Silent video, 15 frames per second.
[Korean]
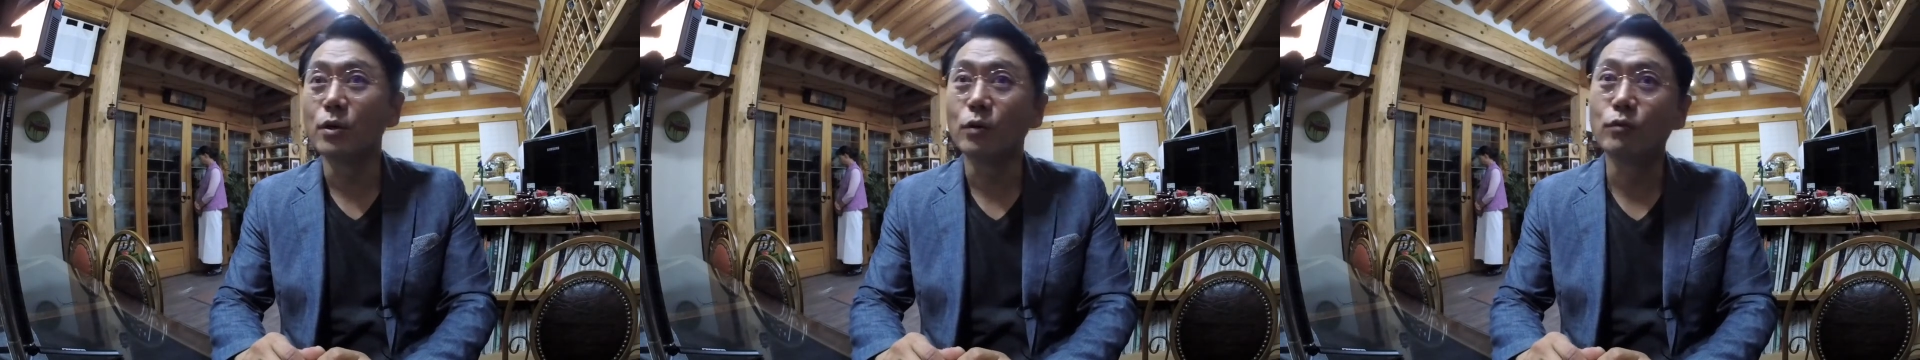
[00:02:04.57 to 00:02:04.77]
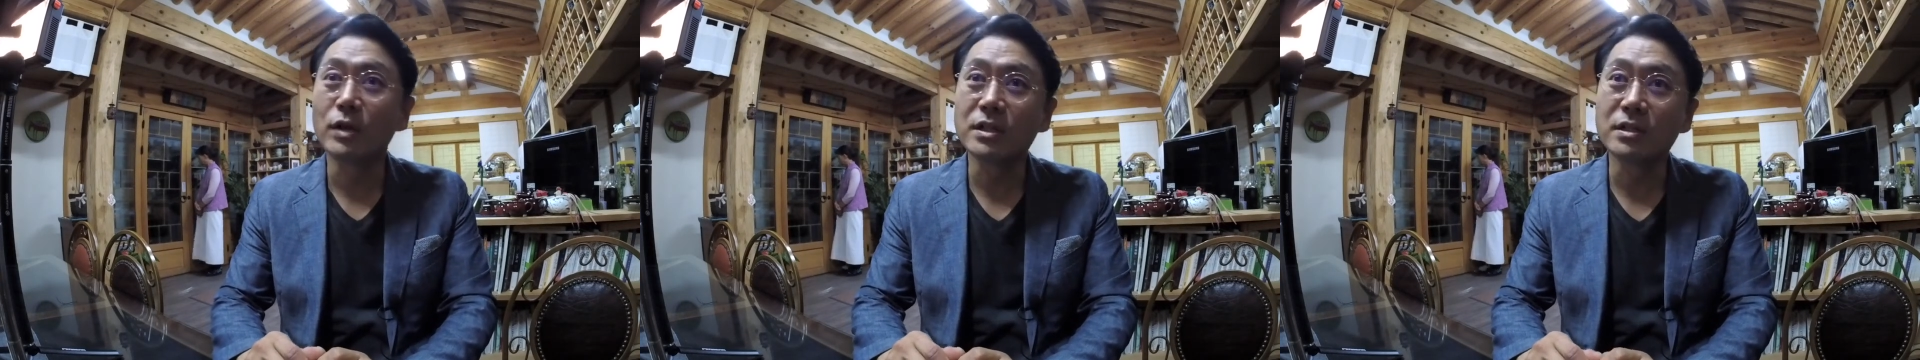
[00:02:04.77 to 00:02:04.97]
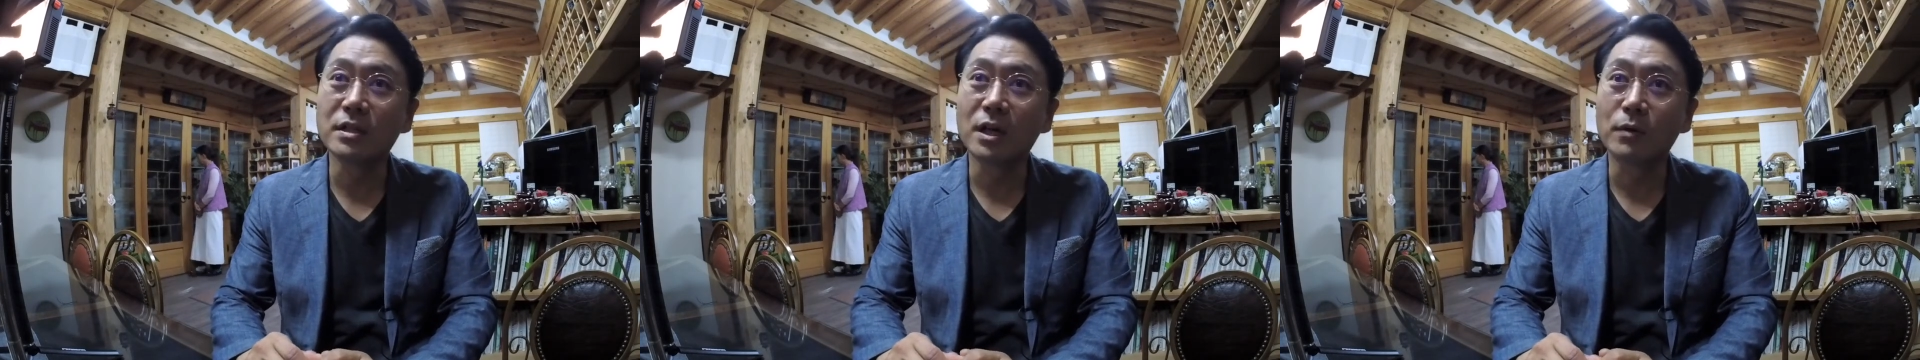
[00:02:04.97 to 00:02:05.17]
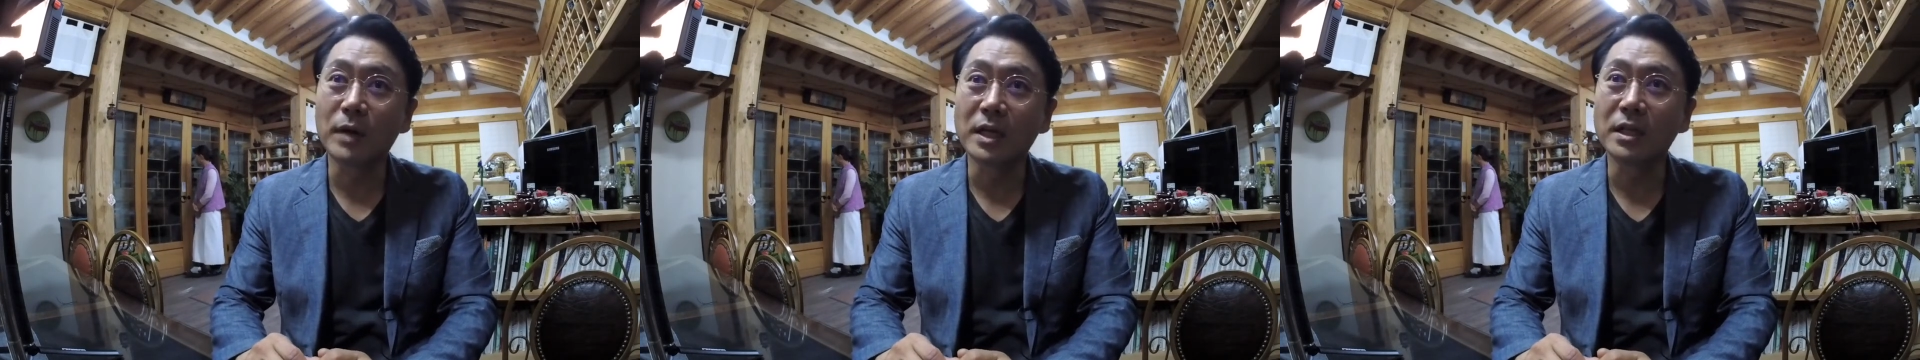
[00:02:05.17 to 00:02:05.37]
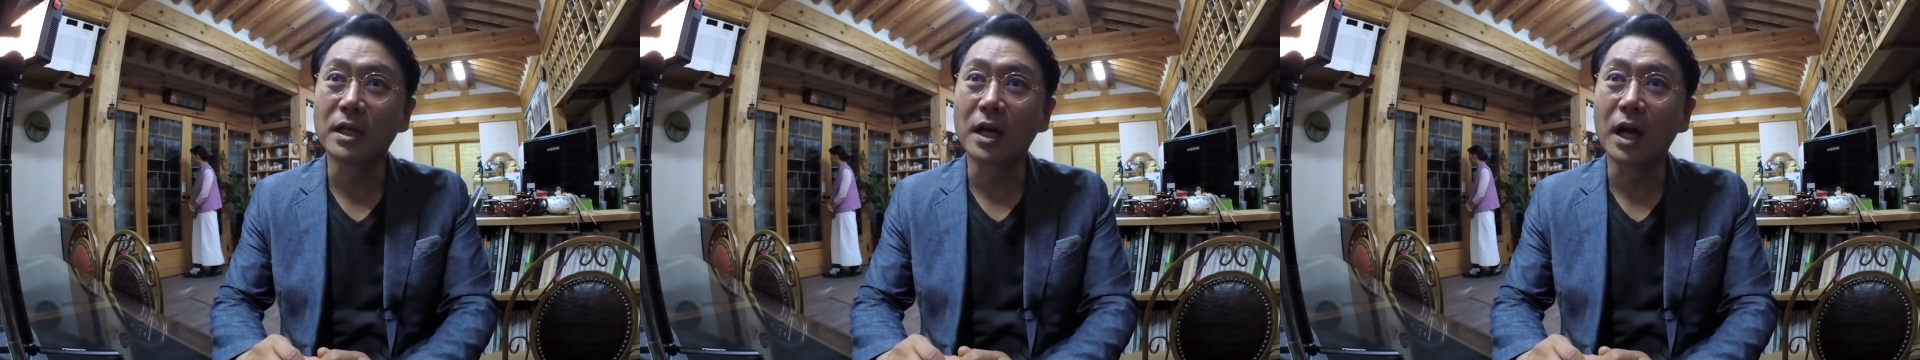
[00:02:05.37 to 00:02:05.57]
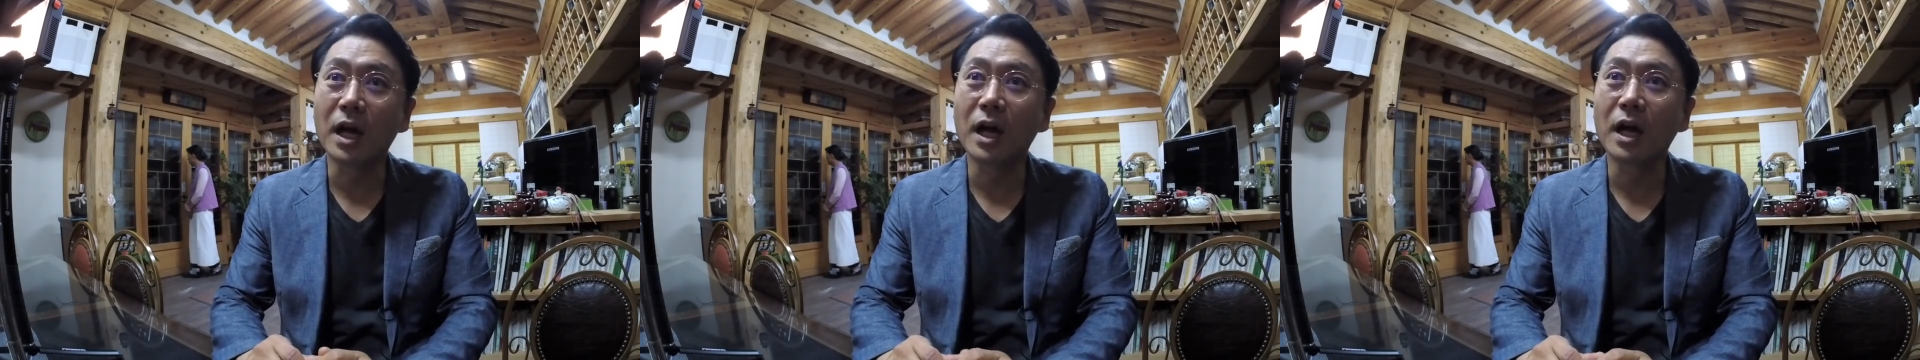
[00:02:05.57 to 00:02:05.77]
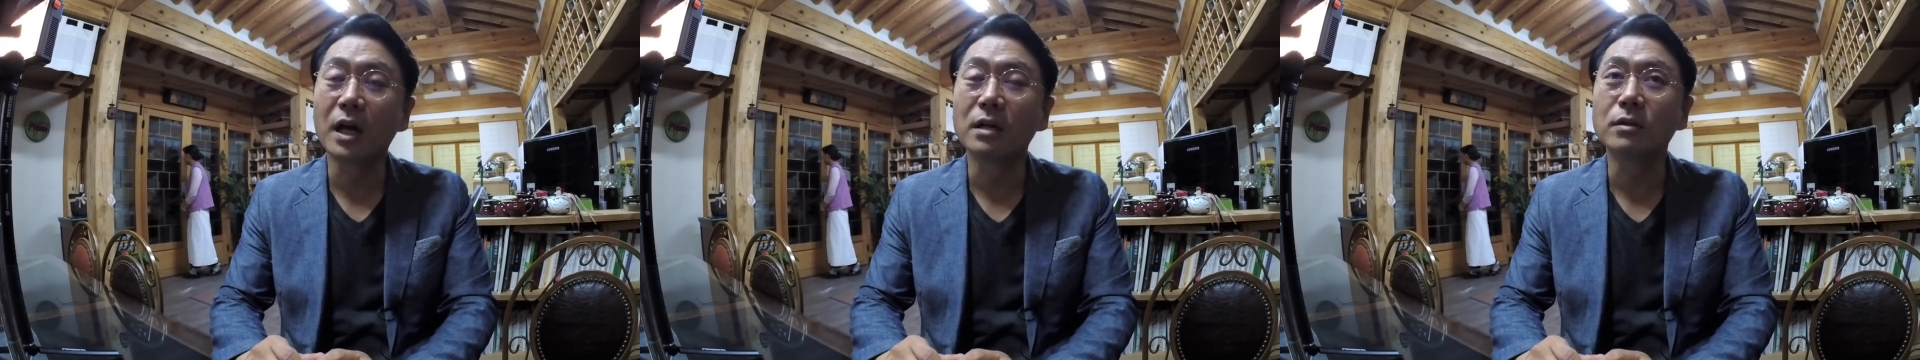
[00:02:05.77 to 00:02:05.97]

연구하신다고 하니까,